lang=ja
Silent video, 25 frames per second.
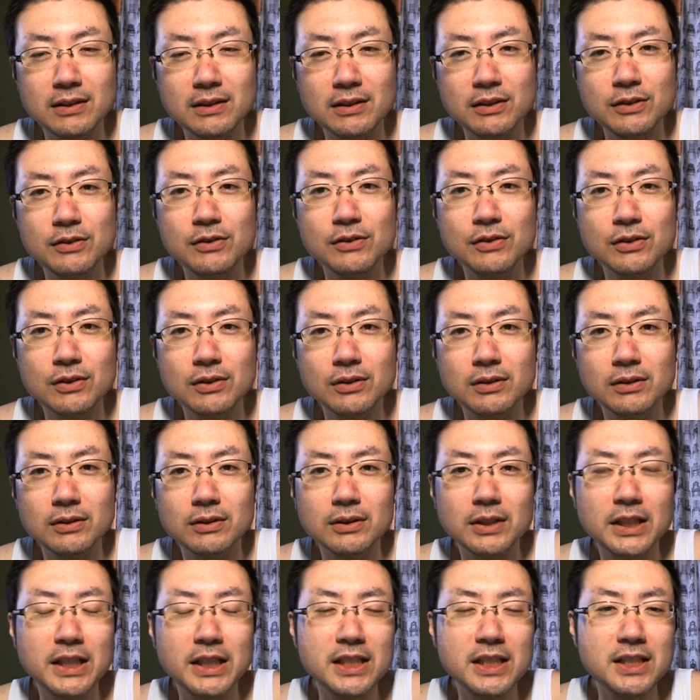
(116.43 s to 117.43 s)
という
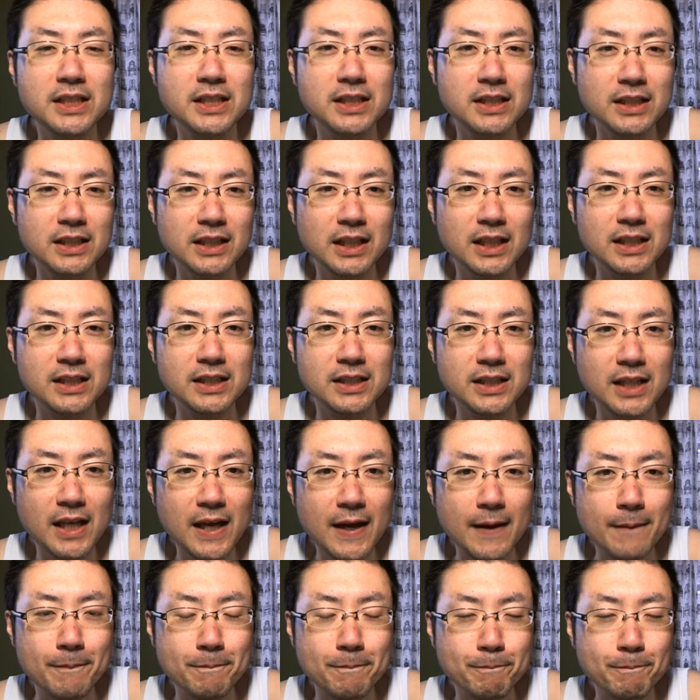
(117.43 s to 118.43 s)
記事に対し
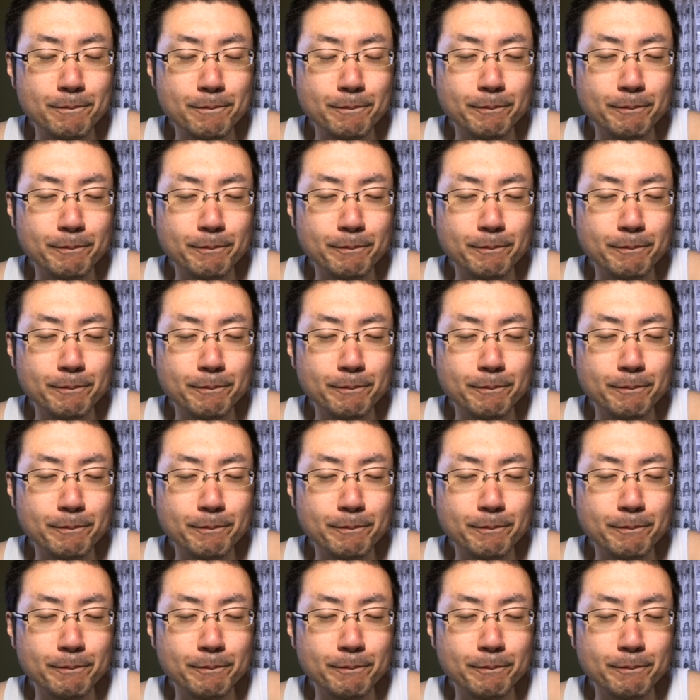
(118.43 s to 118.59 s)
て、